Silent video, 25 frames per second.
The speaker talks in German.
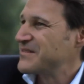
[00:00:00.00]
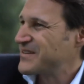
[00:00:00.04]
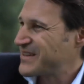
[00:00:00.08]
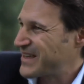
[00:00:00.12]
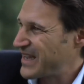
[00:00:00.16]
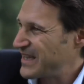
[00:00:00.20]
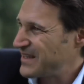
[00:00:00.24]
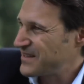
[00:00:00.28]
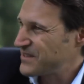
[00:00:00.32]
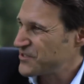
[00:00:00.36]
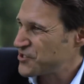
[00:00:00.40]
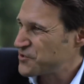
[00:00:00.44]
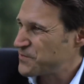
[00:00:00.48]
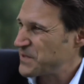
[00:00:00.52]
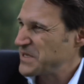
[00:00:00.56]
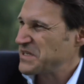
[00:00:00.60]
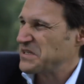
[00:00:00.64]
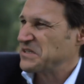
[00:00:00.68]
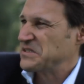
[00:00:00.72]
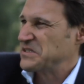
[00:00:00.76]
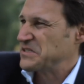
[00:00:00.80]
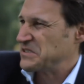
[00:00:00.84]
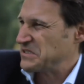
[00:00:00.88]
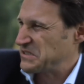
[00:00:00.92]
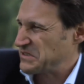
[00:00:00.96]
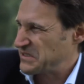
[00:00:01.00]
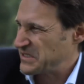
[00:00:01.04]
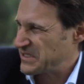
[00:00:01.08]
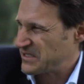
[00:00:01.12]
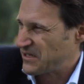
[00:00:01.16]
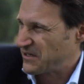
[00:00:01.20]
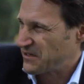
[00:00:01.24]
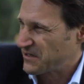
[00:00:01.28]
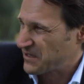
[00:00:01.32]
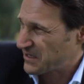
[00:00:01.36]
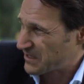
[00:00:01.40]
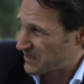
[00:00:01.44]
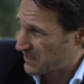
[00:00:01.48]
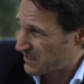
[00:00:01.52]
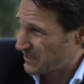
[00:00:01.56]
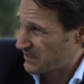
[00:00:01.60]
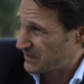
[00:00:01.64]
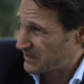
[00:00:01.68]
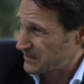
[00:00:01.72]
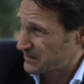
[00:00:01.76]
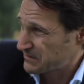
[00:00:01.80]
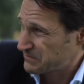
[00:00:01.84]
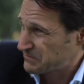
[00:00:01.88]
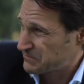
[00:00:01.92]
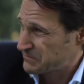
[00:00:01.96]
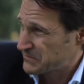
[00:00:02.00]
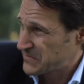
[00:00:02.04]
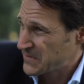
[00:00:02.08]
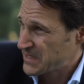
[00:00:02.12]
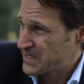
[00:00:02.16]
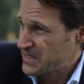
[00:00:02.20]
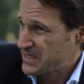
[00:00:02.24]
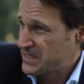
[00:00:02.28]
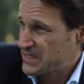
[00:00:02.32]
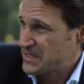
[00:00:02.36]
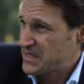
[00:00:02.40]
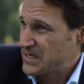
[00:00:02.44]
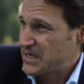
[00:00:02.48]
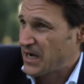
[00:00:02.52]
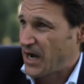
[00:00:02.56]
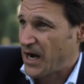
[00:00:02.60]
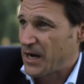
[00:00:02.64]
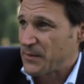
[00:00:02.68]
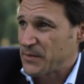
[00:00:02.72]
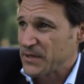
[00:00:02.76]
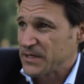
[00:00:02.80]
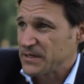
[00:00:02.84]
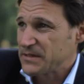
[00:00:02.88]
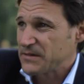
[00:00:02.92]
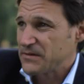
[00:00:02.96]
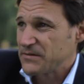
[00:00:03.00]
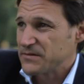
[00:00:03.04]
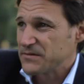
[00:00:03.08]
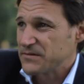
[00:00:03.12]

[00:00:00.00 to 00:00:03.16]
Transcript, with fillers: Geld ins Spiel, dann ist die Sache klar. Mhm. Aber